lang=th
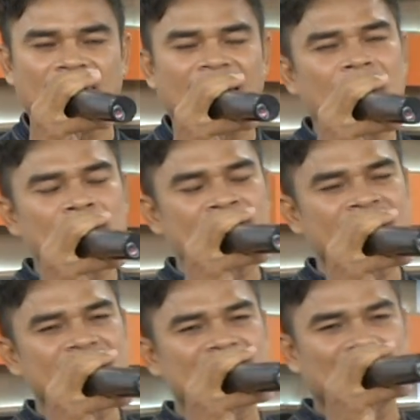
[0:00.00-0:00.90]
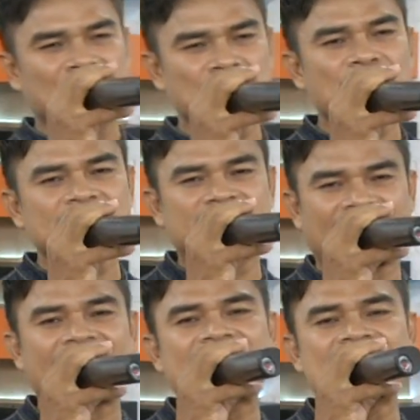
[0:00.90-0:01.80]
กล้ามเนื้อหัว
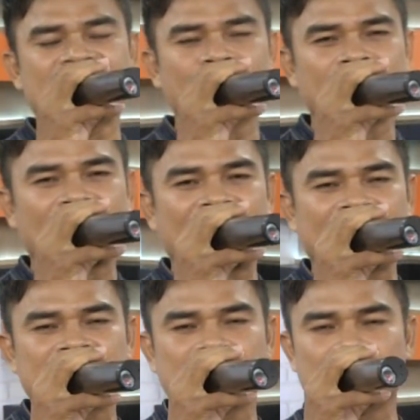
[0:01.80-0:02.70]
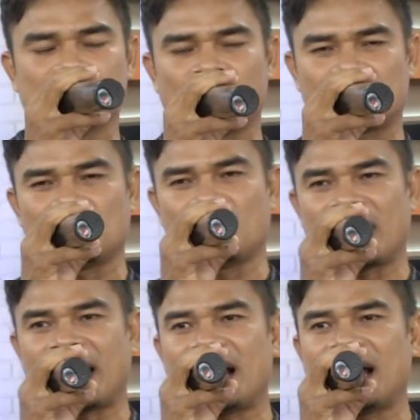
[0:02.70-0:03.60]
ใจจำลังหมด
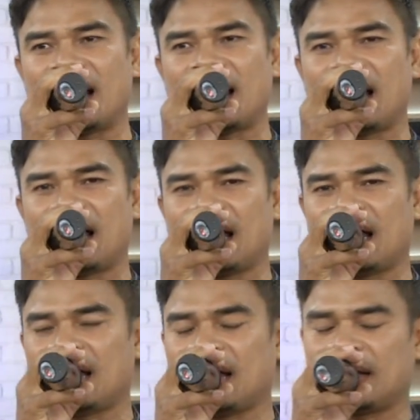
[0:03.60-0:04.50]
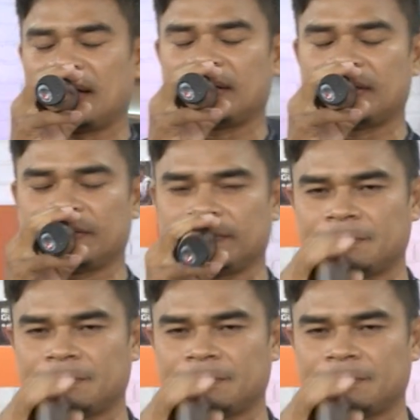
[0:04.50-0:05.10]
แรง